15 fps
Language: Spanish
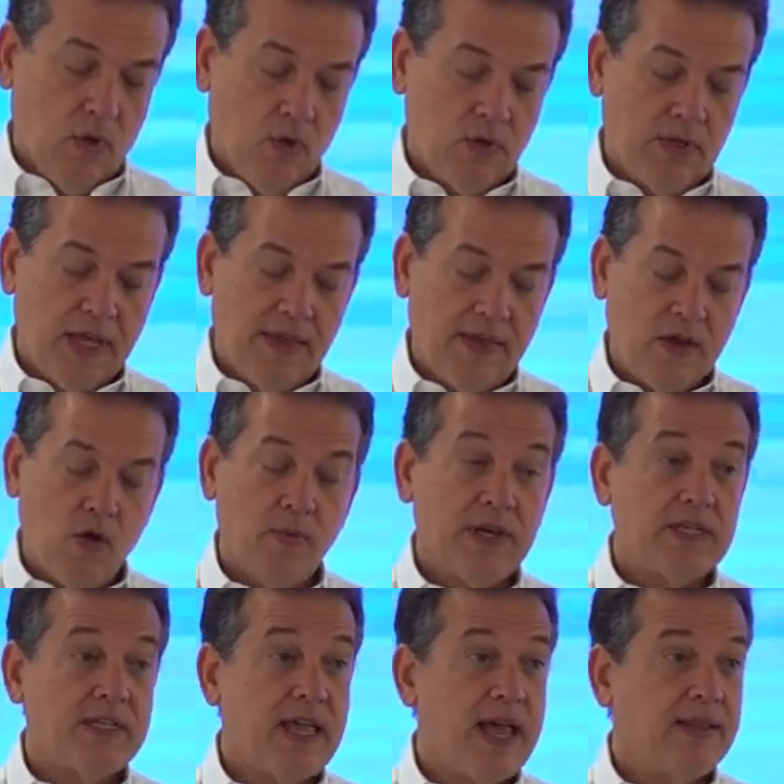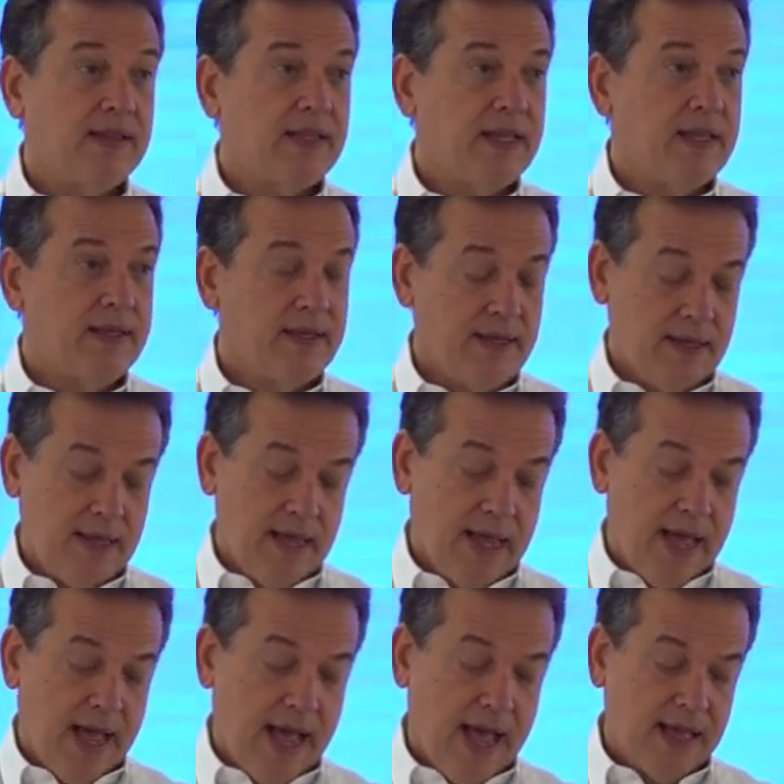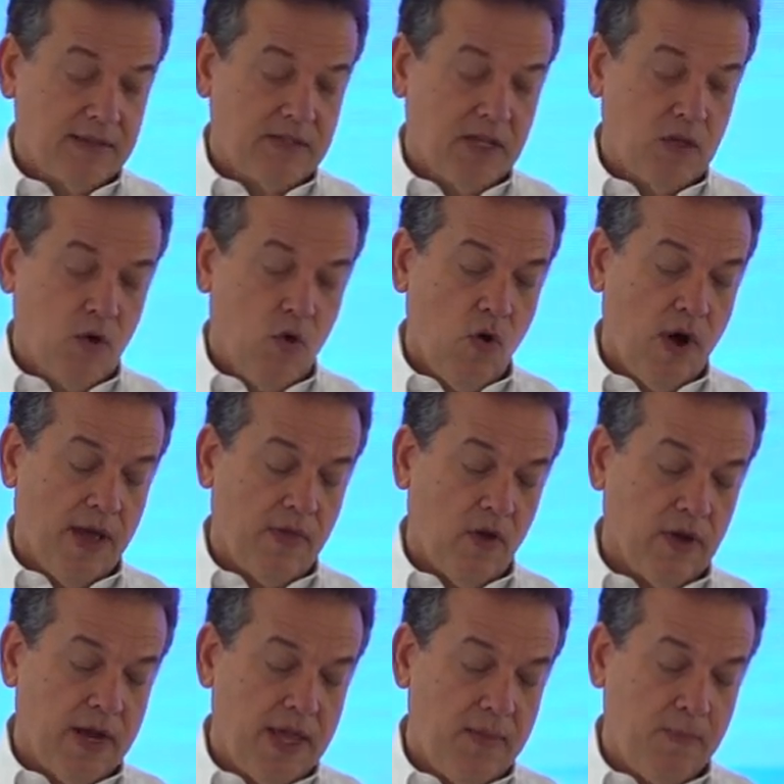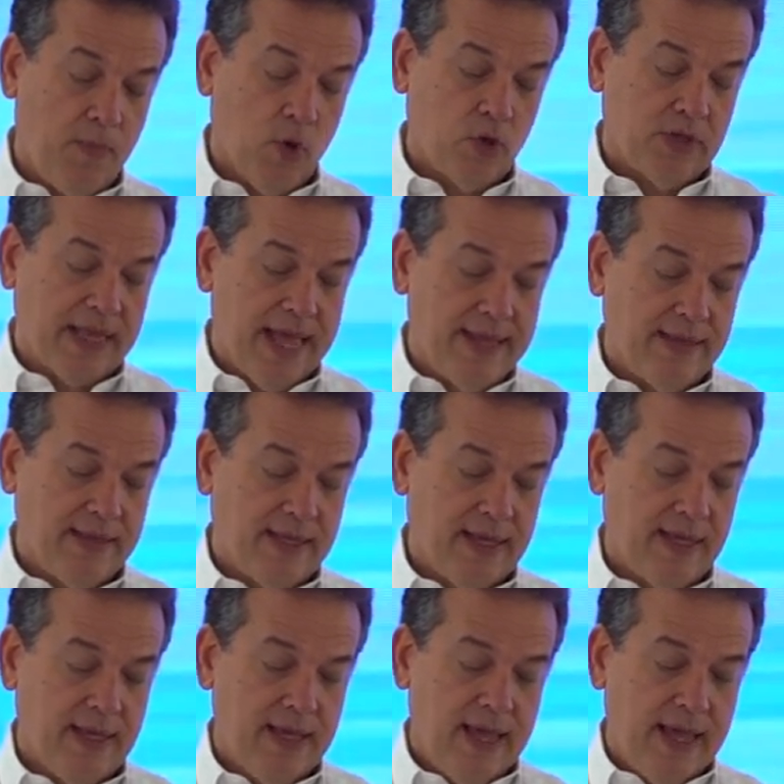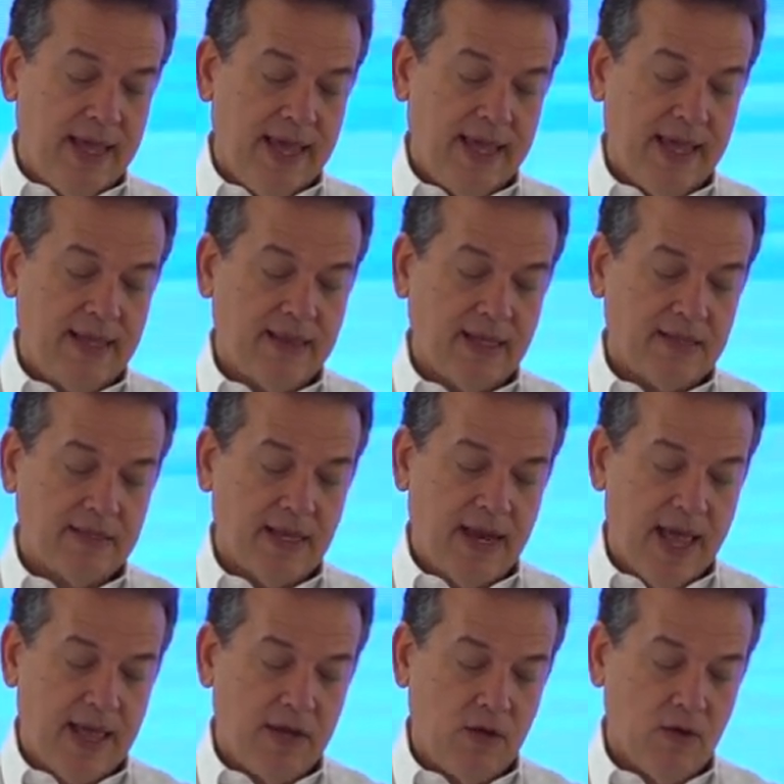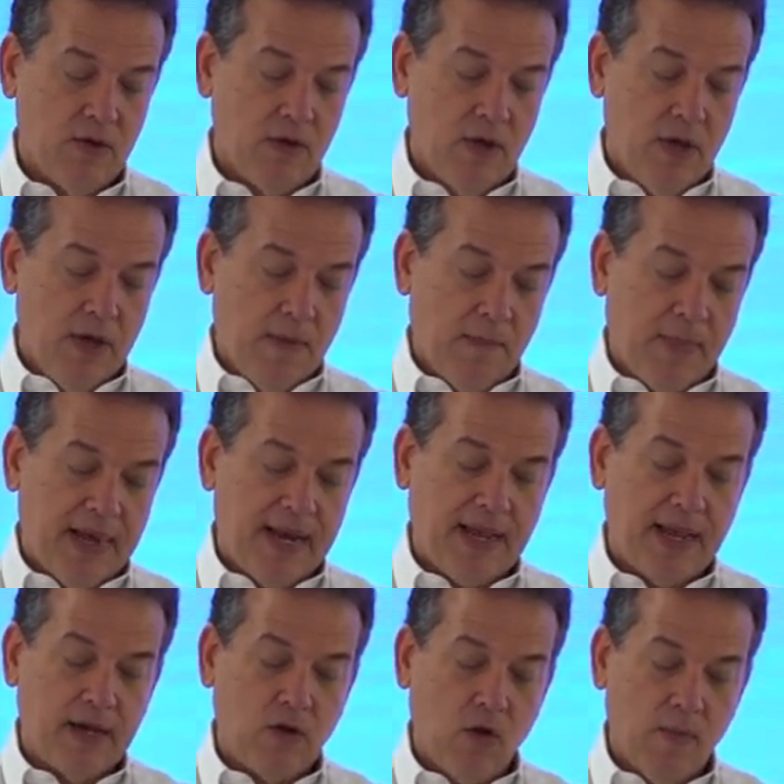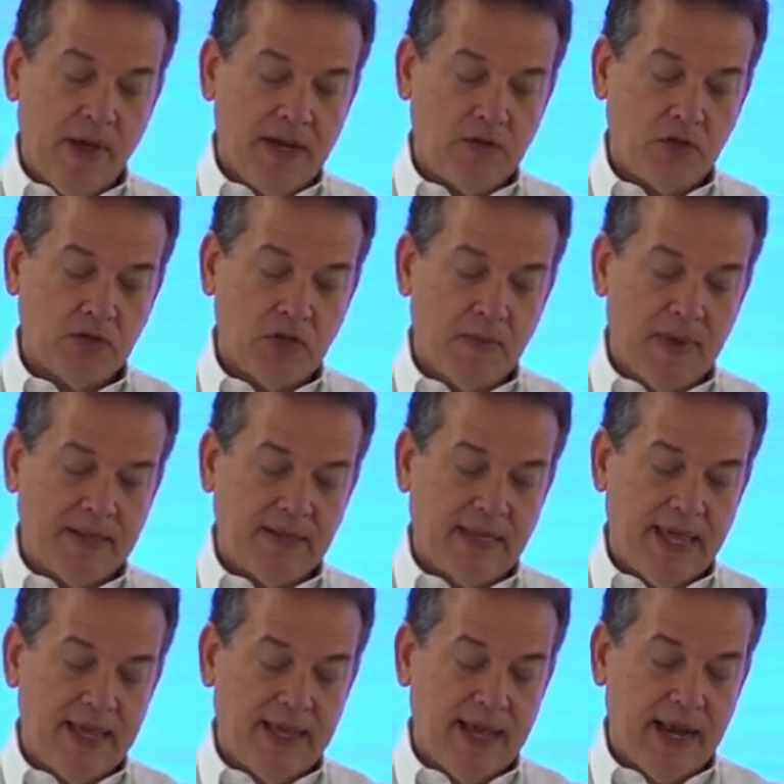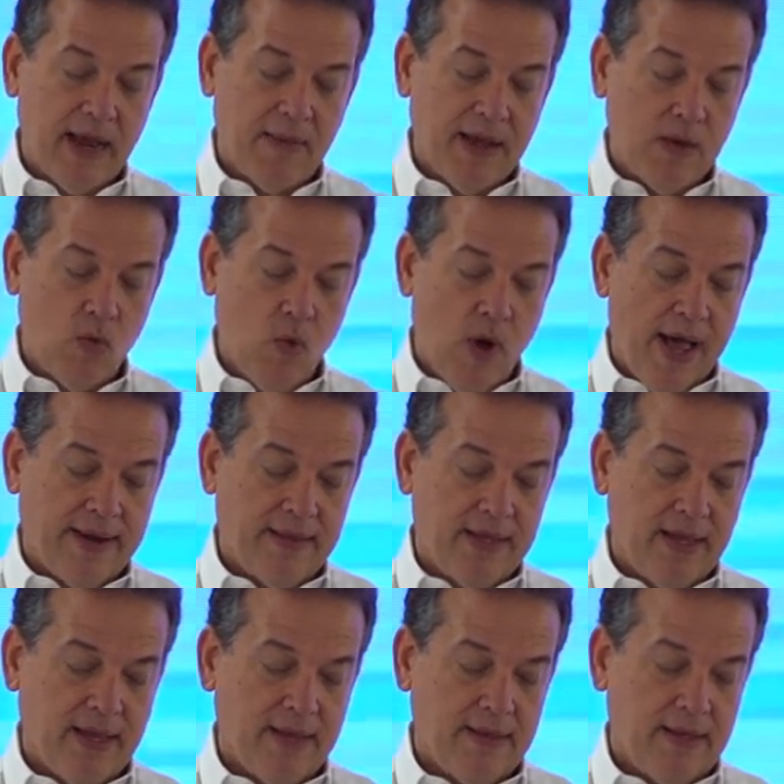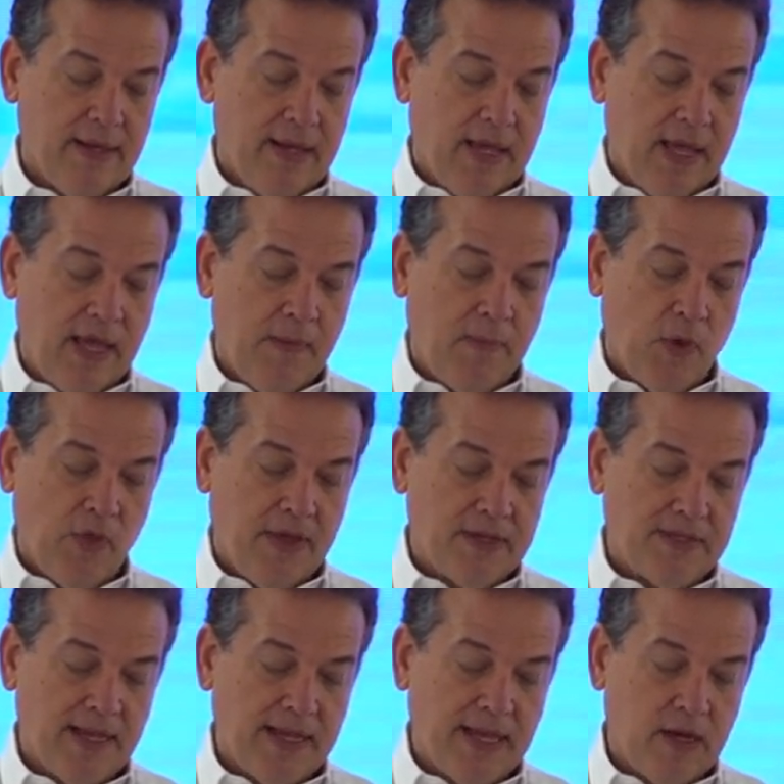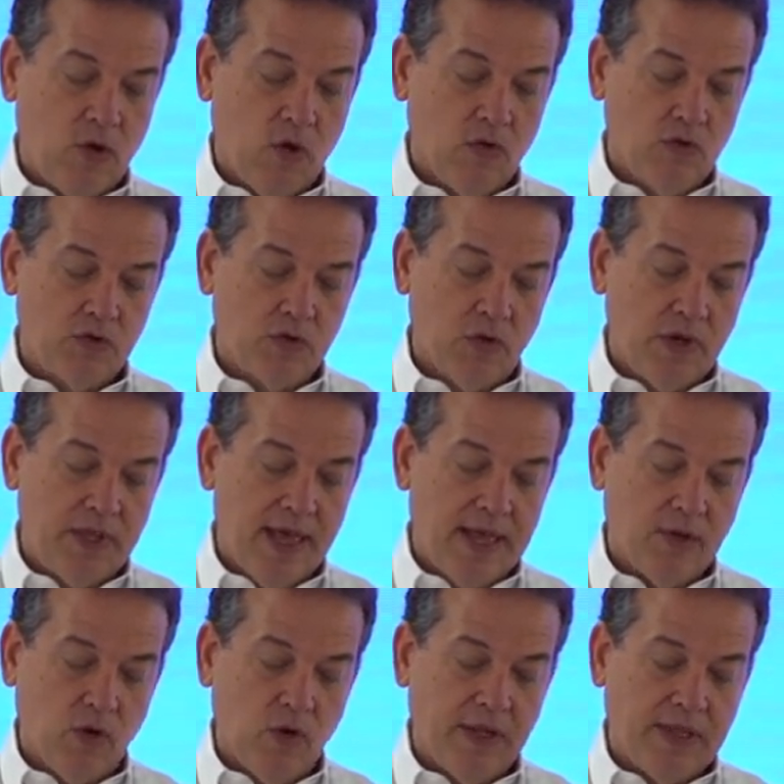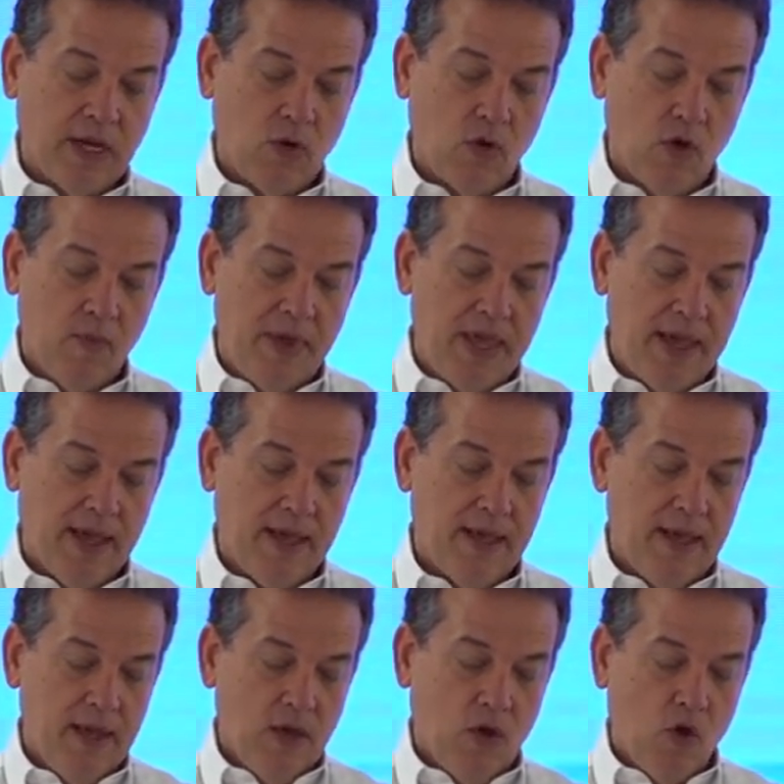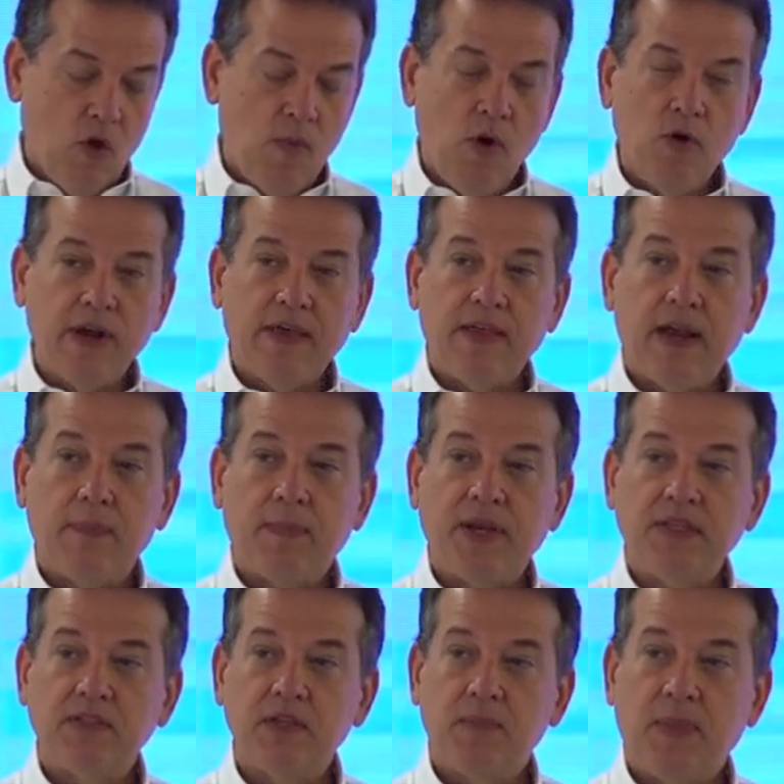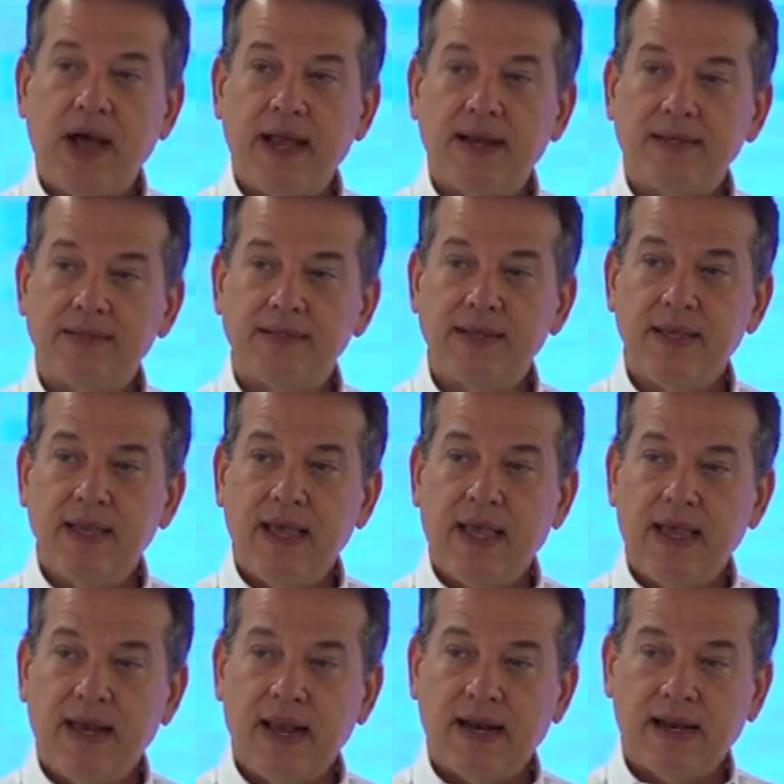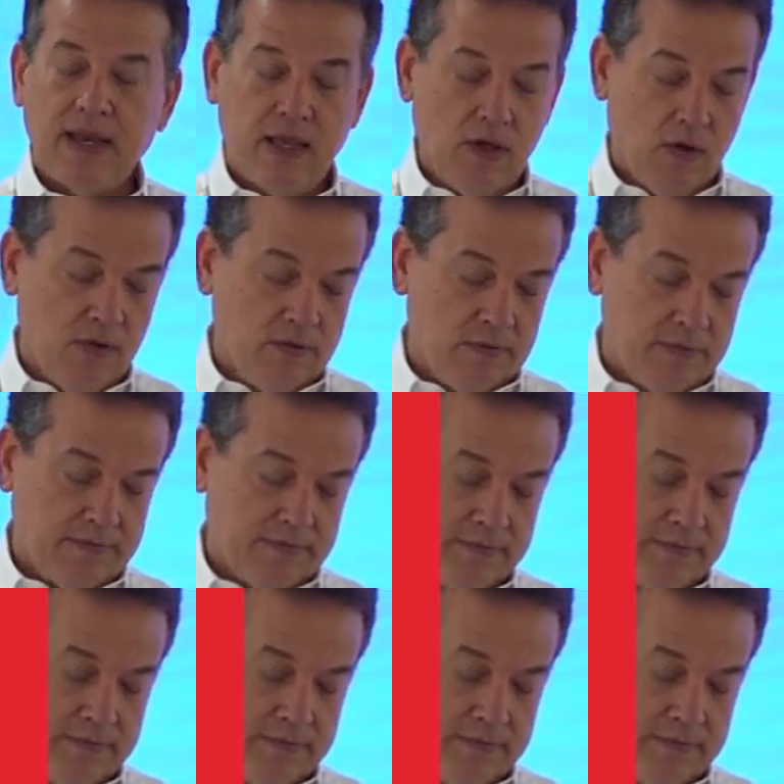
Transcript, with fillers: Ustedes comerciantes han sido jugadores importantes en este escenario para que el comercio se mantenga a la vanguardia y poder seguir consolidando nuestra economía como una de las principales en la región.